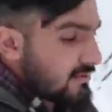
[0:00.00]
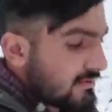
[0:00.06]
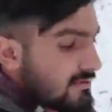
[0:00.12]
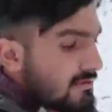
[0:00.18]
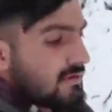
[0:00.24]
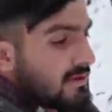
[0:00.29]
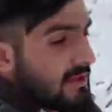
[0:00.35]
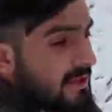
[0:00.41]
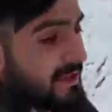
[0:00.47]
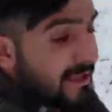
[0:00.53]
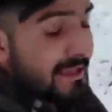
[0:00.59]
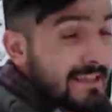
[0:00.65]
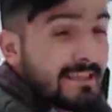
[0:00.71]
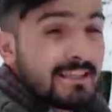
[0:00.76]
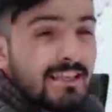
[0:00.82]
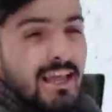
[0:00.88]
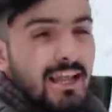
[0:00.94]
oldu.
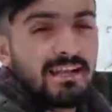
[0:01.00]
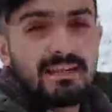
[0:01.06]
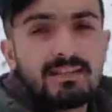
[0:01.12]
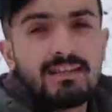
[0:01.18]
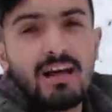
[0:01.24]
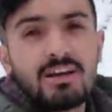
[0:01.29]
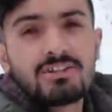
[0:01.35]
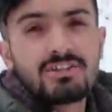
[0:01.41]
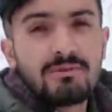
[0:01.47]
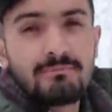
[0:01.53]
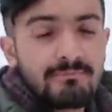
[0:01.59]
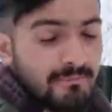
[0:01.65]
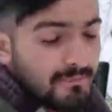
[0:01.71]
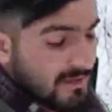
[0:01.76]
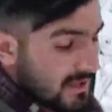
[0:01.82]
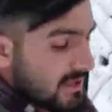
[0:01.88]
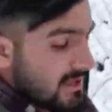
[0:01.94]
Geldik akşam
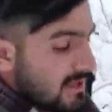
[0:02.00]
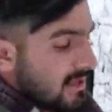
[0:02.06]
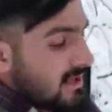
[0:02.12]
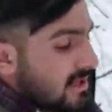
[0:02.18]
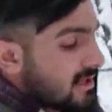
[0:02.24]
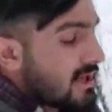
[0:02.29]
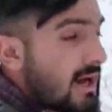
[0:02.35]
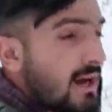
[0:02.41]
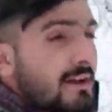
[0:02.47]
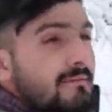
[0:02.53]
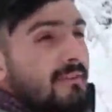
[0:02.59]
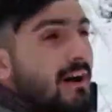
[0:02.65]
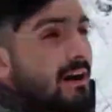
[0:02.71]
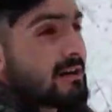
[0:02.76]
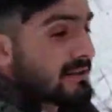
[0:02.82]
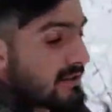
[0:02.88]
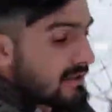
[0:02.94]
kar
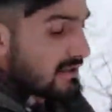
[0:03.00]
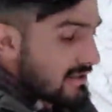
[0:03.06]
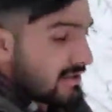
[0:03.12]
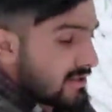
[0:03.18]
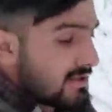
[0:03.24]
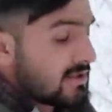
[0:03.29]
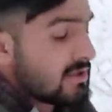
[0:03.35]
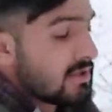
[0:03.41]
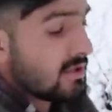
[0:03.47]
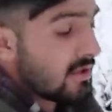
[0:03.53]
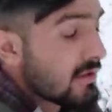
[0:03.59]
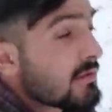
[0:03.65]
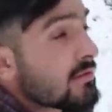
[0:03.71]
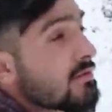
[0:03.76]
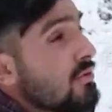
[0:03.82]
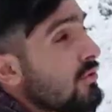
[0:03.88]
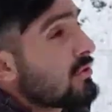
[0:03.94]
vardı.
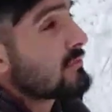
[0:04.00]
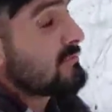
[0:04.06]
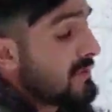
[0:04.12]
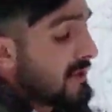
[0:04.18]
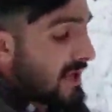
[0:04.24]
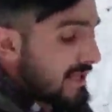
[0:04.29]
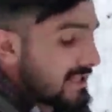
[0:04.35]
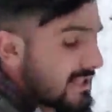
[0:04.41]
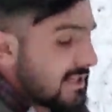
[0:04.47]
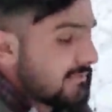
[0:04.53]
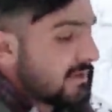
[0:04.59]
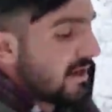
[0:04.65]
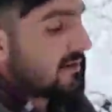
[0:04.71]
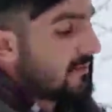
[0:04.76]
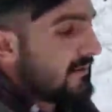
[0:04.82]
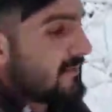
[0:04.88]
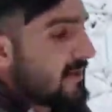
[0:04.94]
Soğuk bir etkili bir
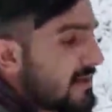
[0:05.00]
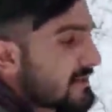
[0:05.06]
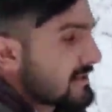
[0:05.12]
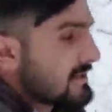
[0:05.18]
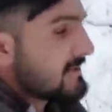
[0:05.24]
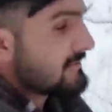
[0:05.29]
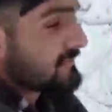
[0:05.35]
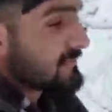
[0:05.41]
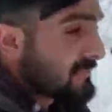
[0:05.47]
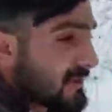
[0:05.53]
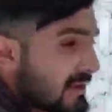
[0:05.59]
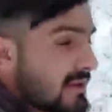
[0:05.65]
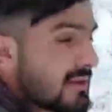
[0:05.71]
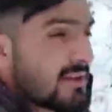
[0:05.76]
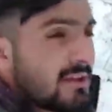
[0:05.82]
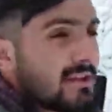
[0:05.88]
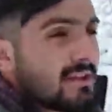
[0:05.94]
hava vardı.
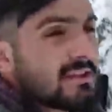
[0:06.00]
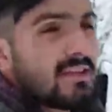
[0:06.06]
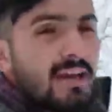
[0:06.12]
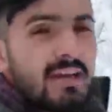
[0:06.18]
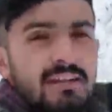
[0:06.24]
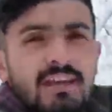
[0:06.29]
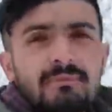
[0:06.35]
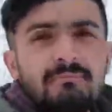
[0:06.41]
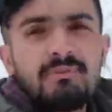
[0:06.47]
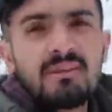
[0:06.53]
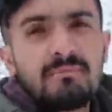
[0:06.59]
Yer yer bir